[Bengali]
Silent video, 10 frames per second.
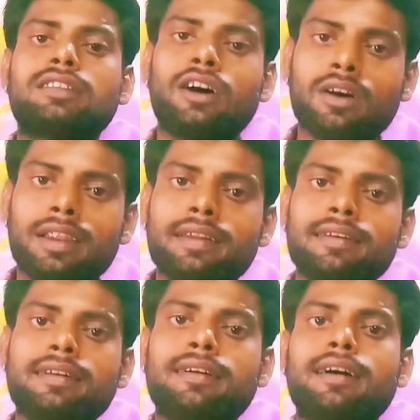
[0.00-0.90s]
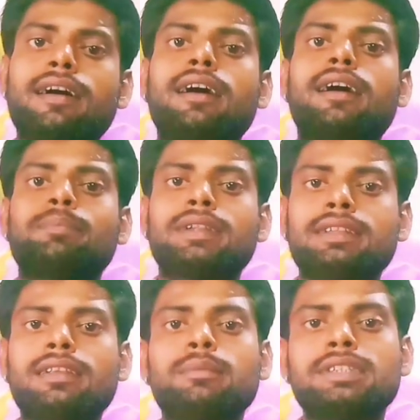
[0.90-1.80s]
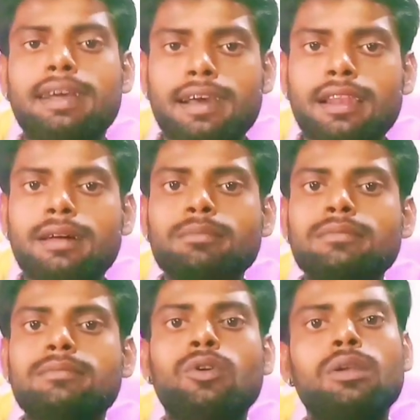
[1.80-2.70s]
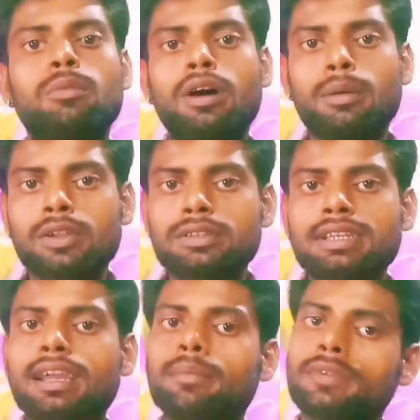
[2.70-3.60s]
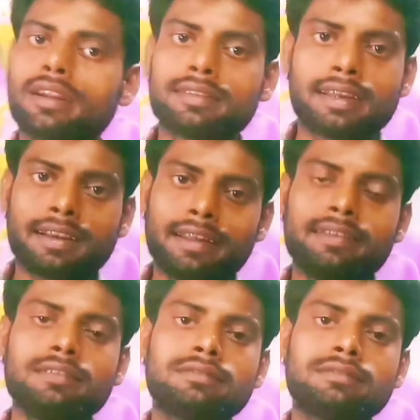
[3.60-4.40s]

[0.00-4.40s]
তাহলে আপনাদের আমি দেখালাম মূল মহাভারত থেকে আপনারা দেখলেন